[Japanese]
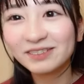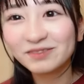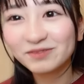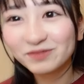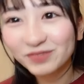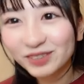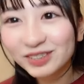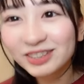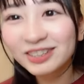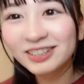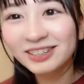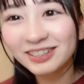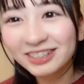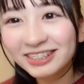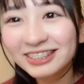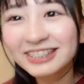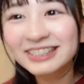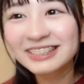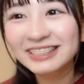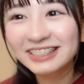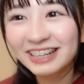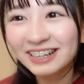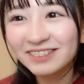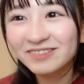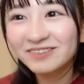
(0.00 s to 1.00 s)
もっともっ
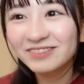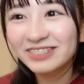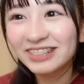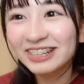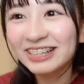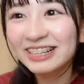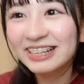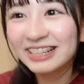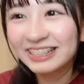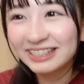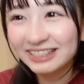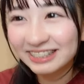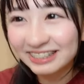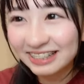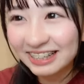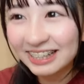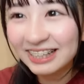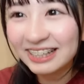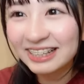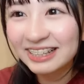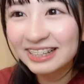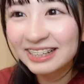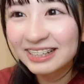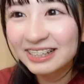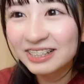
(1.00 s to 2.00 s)
と頑張らないと
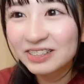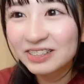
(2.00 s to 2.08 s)
ね